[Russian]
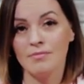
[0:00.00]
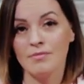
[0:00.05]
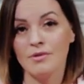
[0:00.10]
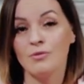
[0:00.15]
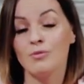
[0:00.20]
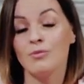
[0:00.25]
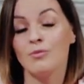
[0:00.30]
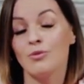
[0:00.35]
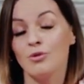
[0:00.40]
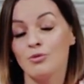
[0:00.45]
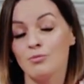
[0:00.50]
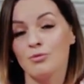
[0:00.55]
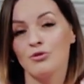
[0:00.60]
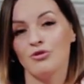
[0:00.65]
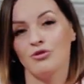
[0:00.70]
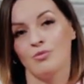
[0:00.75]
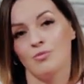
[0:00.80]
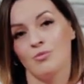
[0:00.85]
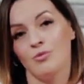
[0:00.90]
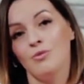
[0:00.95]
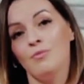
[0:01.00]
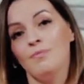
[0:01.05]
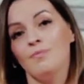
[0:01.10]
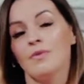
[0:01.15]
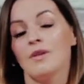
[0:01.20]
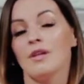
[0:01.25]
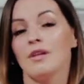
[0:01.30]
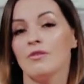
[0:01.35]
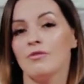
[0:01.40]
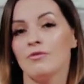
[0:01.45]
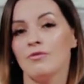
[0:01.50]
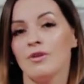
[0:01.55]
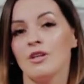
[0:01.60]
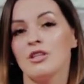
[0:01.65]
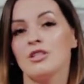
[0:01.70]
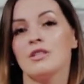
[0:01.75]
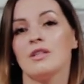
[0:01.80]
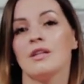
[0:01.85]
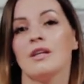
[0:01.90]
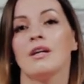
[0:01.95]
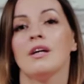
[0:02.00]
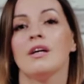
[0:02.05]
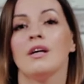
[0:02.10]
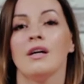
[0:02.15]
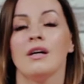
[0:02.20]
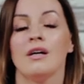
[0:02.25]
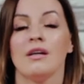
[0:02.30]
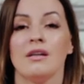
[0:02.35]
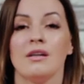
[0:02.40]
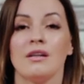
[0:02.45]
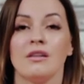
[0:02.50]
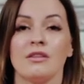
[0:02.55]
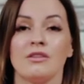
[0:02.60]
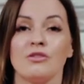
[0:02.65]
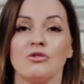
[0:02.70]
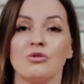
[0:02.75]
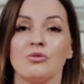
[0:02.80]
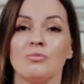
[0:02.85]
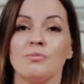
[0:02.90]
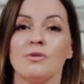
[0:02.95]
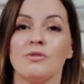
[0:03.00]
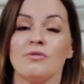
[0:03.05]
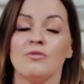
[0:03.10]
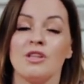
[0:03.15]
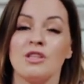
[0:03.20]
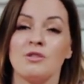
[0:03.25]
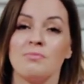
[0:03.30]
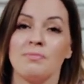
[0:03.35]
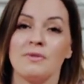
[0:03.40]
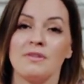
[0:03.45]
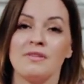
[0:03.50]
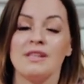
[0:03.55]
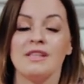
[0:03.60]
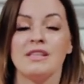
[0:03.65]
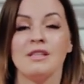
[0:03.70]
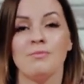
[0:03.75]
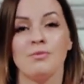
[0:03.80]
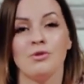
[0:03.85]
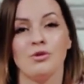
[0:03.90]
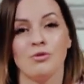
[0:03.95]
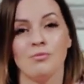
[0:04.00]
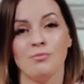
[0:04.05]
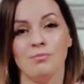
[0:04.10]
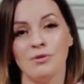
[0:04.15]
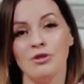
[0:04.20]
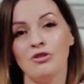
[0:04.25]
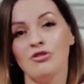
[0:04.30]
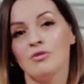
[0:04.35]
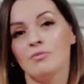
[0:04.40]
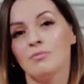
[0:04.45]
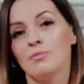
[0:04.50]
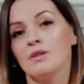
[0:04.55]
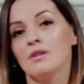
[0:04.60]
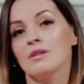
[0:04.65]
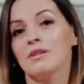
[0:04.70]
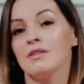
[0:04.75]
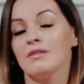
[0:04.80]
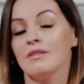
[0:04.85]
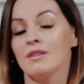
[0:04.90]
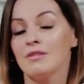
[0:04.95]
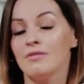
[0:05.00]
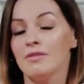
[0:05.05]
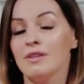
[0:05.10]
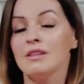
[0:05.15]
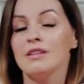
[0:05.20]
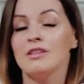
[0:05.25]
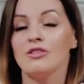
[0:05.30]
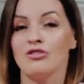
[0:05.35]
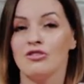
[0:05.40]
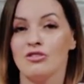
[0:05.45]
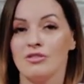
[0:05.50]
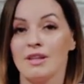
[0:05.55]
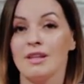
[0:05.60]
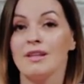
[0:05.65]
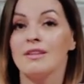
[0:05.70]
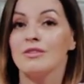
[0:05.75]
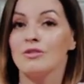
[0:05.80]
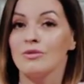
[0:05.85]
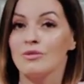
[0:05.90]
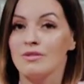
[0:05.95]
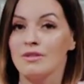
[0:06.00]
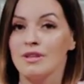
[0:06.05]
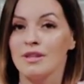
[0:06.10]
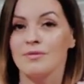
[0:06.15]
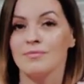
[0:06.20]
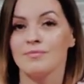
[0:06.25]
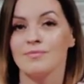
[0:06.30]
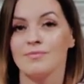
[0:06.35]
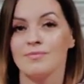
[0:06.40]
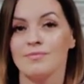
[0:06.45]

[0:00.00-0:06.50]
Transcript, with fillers: Вот почему важно, а, чтобы ваш последний прием пищи был за 2-3 часа до сна.